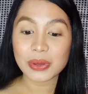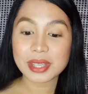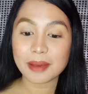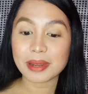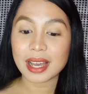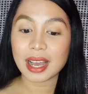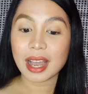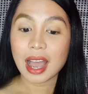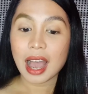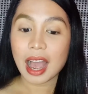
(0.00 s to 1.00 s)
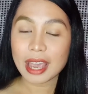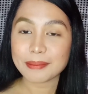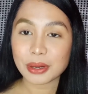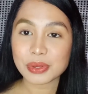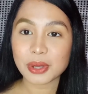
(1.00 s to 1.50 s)
na ako sa kabilang
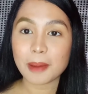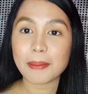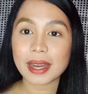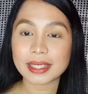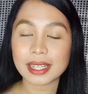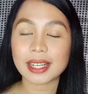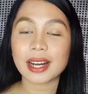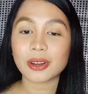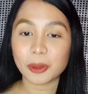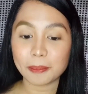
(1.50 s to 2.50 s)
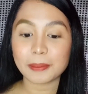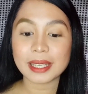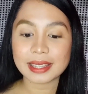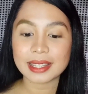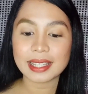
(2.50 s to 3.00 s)
eyebrows ko para talagang
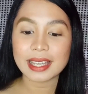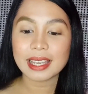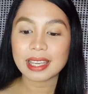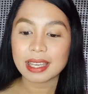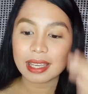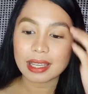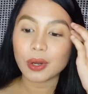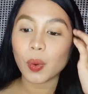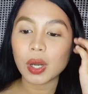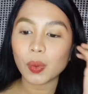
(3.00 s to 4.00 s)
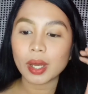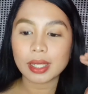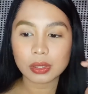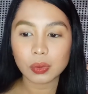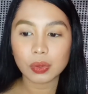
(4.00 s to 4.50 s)
completely
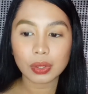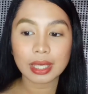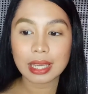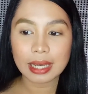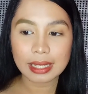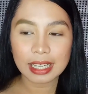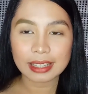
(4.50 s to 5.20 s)
loka-loka na tong kilay